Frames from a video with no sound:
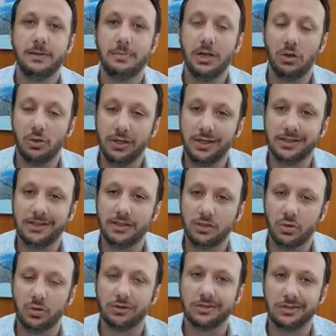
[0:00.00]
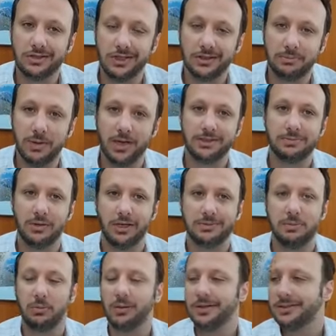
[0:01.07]
e melhorias em todos os aspectos para a
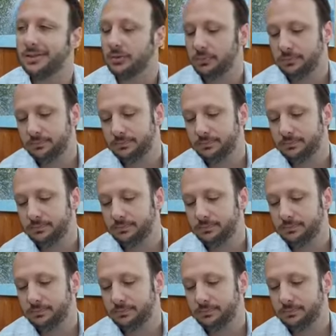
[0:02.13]
nossa população.